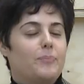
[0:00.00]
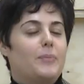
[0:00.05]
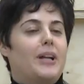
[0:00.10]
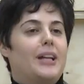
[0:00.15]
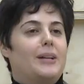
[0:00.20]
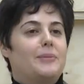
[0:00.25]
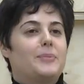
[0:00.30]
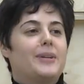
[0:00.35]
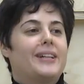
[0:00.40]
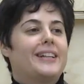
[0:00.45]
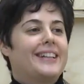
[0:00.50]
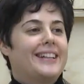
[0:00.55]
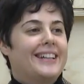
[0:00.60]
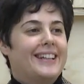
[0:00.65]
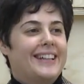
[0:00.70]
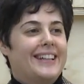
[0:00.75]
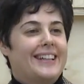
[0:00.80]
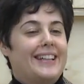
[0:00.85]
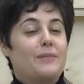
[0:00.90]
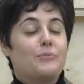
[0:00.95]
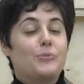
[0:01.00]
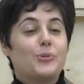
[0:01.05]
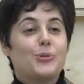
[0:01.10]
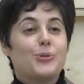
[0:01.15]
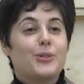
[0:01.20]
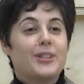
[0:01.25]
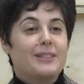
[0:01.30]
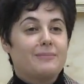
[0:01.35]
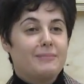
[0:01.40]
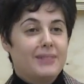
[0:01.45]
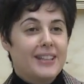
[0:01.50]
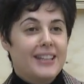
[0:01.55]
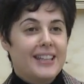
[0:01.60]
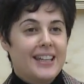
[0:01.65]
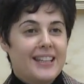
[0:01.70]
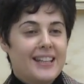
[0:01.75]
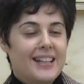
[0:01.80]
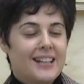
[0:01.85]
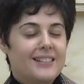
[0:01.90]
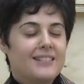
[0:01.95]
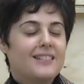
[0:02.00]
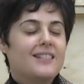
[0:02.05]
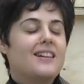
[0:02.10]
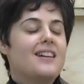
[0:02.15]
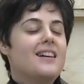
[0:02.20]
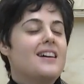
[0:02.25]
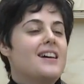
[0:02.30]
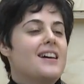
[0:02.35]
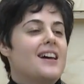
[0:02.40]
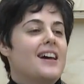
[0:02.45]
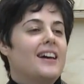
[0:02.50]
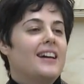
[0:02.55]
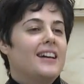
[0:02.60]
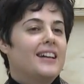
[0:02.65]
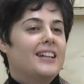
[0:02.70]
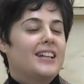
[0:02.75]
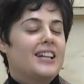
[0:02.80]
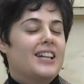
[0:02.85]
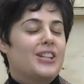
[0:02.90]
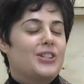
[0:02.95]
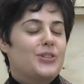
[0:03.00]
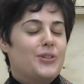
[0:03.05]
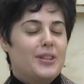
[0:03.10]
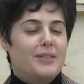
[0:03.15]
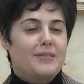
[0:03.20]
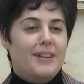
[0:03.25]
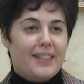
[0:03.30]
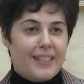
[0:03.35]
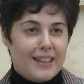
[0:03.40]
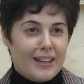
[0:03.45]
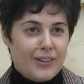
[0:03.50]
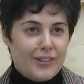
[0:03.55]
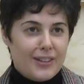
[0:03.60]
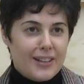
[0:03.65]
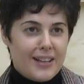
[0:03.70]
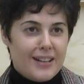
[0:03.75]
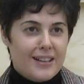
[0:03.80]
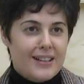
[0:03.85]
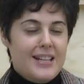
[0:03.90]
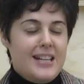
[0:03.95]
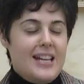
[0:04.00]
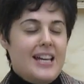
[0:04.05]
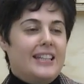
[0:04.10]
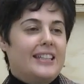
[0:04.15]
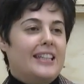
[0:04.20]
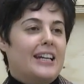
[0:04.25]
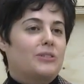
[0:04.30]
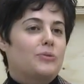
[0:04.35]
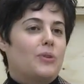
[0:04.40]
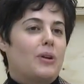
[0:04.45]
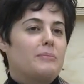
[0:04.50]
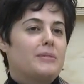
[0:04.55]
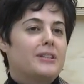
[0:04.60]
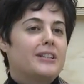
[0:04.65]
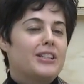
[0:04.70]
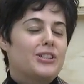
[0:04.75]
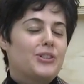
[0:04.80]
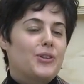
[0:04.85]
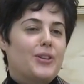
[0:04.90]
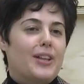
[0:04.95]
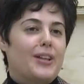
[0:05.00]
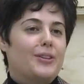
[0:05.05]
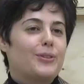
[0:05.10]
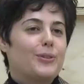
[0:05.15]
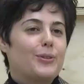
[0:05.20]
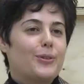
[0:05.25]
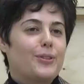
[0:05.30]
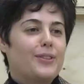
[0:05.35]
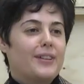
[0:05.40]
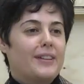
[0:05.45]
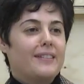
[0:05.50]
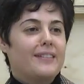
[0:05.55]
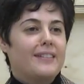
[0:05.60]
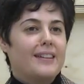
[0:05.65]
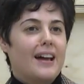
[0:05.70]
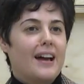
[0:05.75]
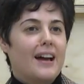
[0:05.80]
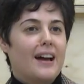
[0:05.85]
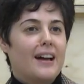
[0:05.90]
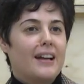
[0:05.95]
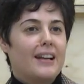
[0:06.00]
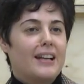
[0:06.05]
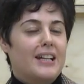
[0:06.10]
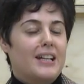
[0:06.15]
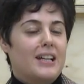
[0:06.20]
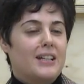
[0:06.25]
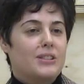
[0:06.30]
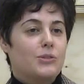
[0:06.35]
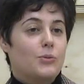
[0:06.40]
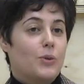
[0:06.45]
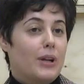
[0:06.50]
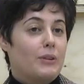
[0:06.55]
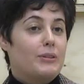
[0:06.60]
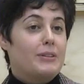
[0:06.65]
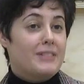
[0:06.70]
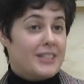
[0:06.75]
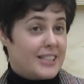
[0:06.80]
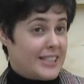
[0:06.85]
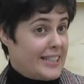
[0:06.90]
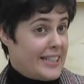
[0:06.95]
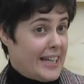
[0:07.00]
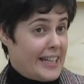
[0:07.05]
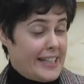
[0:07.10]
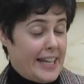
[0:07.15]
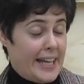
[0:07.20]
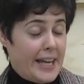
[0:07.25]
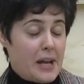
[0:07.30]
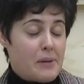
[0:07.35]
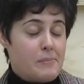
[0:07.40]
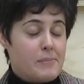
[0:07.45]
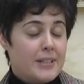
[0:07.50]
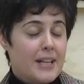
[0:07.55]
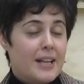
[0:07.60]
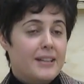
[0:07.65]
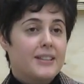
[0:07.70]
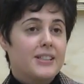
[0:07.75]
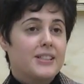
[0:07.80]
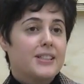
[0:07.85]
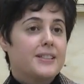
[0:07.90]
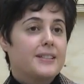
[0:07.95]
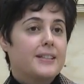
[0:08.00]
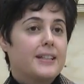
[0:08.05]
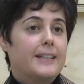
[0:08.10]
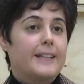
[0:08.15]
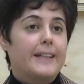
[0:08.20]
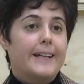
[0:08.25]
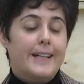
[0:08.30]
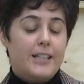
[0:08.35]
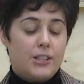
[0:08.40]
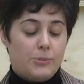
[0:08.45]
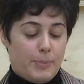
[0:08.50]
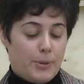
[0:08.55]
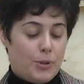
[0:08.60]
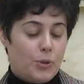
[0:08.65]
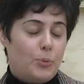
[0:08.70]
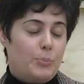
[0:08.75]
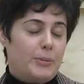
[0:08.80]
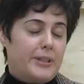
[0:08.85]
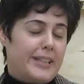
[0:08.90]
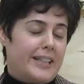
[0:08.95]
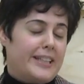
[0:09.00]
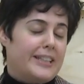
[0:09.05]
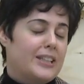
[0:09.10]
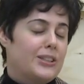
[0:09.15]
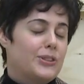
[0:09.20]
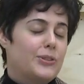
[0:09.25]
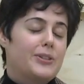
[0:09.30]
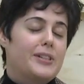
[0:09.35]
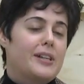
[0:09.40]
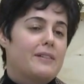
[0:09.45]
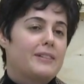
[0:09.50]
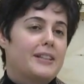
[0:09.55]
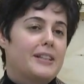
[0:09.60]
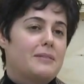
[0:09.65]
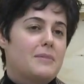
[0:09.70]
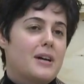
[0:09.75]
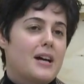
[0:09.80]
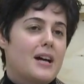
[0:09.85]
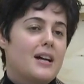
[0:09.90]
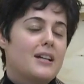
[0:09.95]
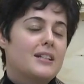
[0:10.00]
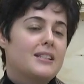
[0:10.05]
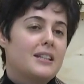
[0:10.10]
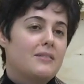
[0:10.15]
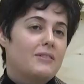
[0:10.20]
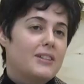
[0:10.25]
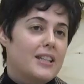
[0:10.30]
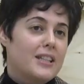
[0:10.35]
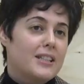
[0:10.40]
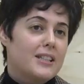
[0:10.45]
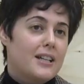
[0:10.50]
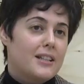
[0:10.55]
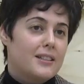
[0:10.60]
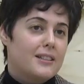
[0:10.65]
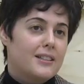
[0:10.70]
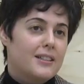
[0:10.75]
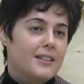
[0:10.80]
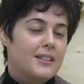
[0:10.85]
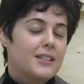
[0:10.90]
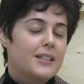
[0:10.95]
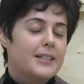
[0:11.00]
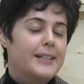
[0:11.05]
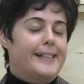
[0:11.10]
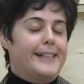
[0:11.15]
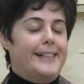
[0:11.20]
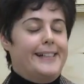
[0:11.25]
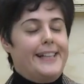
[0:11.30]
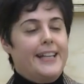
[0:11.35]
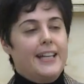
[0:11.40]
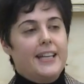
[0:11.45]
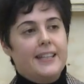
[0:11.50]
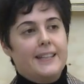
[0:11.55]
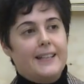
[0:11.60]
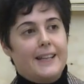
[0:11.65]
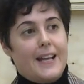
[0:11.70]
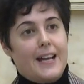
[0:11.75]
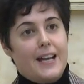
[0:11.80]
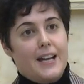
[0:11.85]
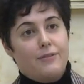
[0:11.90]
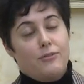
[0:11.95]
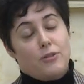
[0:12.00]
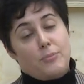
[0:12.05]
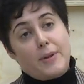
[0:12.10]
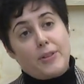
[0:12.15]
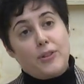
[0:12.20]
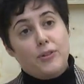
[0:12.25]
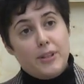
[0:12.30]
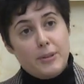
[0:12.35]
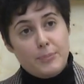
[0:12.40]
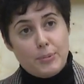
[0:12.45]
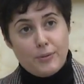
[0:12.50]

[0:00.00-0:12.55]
Vale, me llamo Judith Vidiella, eh, soy de Barcelona y actualmente estoy dando docencia en la Escuela Universitaria Aram en Artes Escénicas, pero mi trayectoria viene más de Bellas Artes y de la formación de